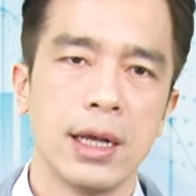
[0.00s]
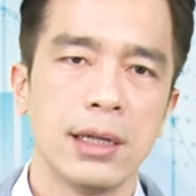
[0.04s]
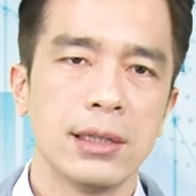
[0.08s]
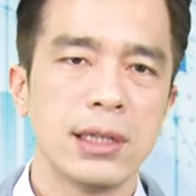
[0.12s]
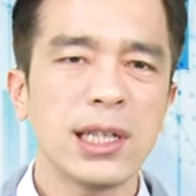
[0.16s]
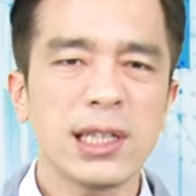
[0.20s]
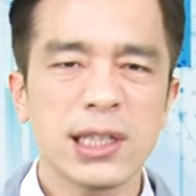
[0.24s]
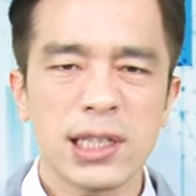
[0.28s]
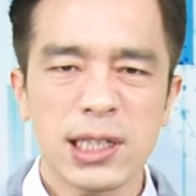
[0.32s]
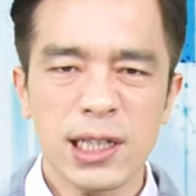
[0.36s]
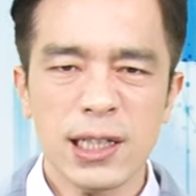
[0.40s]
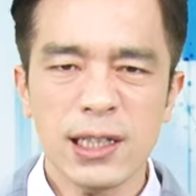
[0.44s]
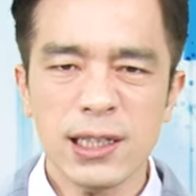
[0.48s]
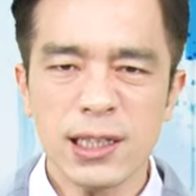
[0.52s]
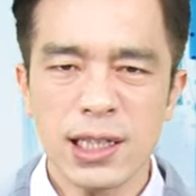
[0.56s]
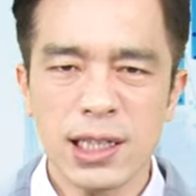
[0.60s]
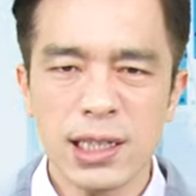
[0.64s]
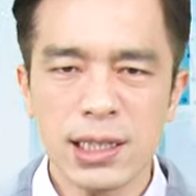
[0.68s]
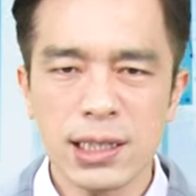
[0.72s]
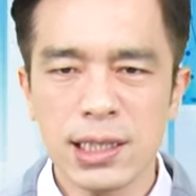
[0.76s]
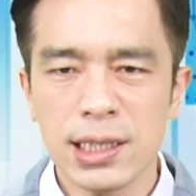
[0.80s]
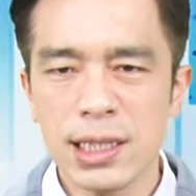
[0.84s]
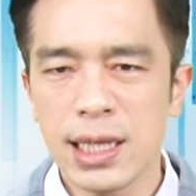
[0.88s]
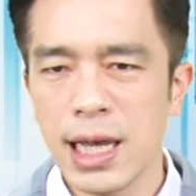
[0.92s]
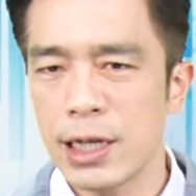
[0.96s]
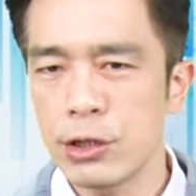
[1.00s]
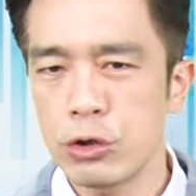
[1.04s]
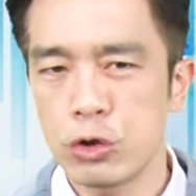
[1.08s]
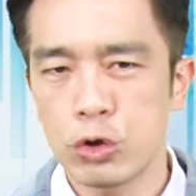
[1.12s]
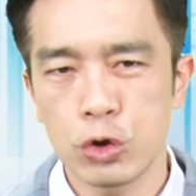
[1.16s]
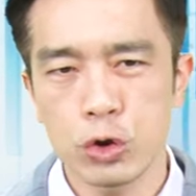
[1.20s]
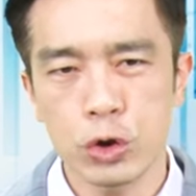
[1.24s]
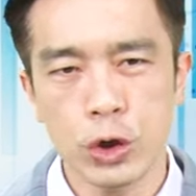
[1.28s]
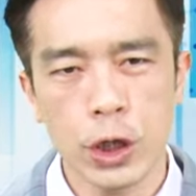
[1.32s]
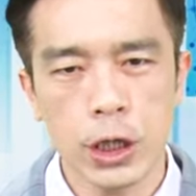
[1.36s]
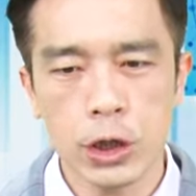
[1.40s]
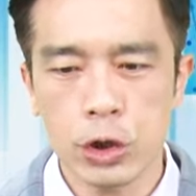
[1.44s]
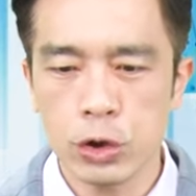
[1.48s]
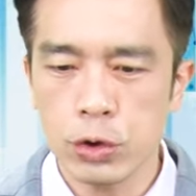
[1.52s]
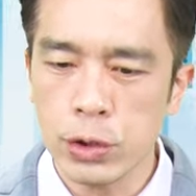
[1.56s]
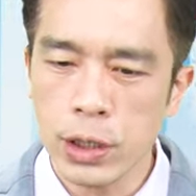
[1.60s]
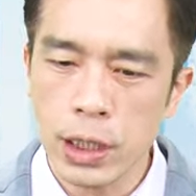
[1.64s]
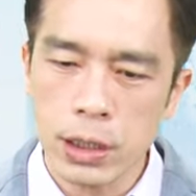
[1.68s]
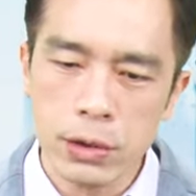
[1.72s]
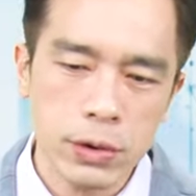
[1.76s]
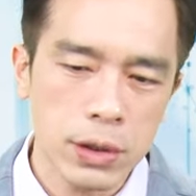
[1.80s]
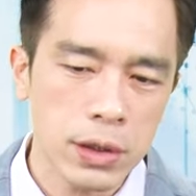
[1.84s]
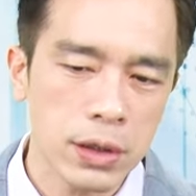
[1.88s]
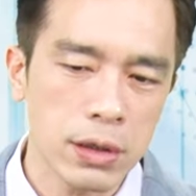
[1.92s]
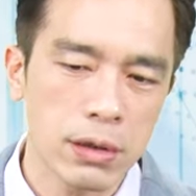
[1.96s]
这星期四啊，绝
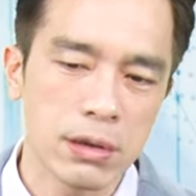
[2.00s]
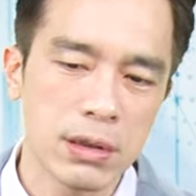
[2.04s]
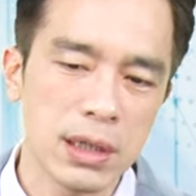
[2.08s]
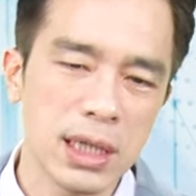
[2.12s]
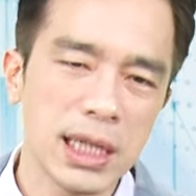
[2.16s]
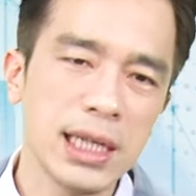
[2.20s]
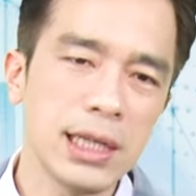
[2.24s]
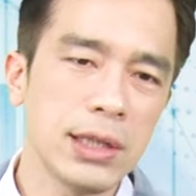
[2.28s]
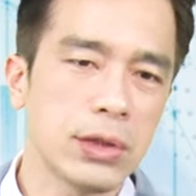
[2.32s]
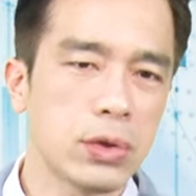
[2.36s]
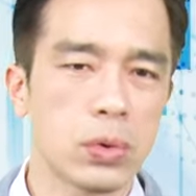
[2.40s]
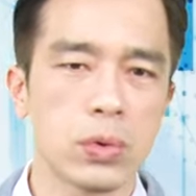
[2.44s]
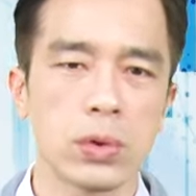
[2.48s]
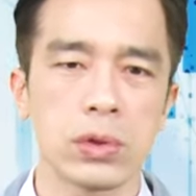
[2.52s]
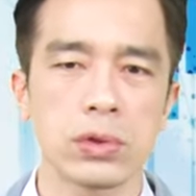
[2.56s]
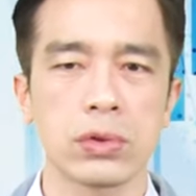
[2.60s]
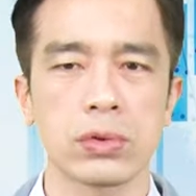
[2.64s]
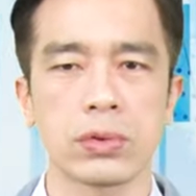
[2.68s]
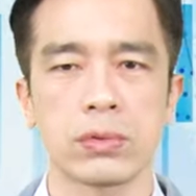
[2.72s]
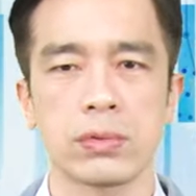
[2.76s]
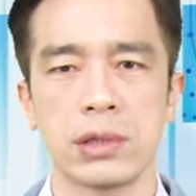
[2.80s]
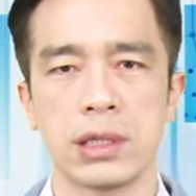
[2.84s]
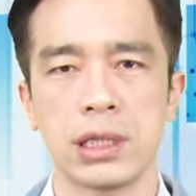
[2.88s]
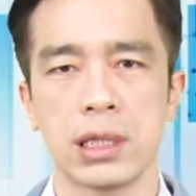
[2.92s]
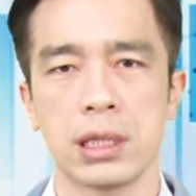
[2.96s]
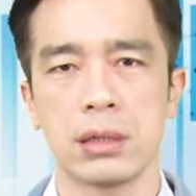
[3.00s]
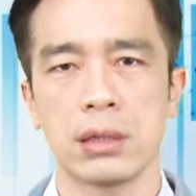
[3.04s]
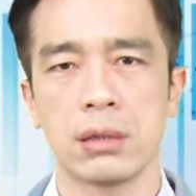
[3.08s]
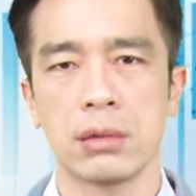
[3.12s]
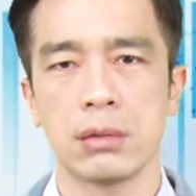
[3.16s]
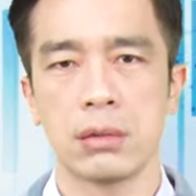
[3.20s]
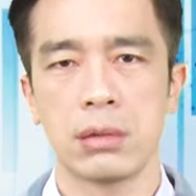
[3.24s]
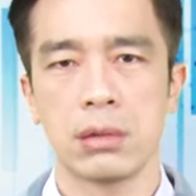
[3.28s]
对会有利多出现。